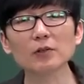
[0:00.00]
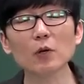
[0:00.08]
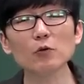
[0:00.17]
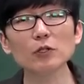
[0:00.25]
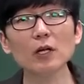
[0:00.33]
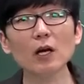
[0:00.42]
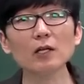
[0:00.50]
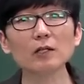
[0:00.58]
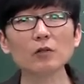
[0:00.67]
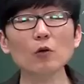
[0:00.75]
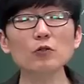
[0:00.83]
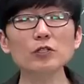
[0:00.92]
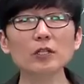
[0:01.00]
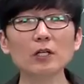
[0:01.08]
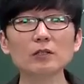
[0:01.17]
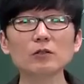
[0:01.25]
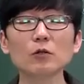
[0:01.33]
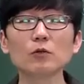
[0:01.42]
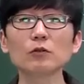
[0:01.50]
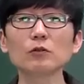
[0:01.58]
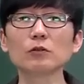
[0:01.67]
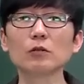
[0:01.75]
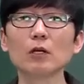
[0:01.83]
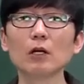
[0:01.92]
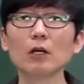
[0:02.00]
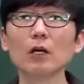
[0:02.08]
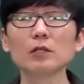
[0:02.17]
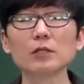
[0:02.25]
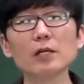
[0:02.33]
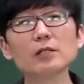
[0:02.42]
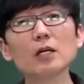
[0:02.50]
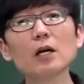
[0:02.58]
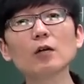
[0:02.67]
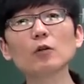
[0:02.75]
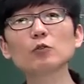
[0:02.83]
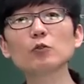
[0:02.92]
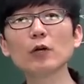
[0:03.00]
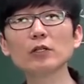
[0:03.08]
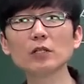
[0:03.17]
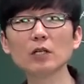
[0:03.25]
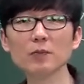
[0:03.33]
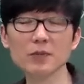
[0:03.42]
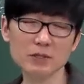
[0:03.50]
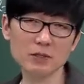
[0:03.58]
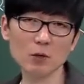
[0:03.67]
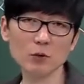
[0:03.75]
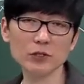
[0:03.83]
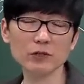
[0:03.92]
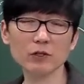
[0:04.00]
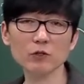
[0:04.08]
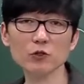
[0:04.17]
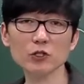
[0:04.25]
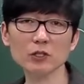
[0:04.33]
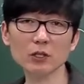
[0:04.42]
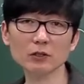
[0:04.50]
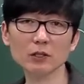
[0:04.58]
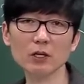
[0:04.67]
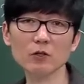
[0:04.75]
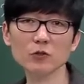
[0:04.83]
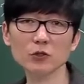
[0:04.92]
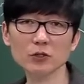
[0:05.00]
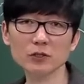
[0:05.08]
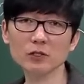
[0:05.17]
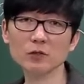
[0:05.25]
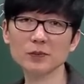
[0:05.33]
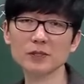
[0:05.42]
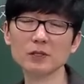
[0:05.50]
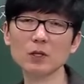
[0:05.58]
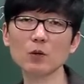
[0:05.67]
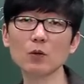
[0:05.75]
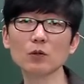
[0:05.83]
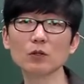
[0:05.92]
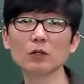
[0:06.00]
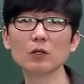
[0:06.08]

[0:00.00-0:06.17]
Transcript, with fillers: 서울이나 서울시 같은 경우는 재산 가격도 굉장히 비싸고 재산을 취득할 때 내는 취득세도 비싸고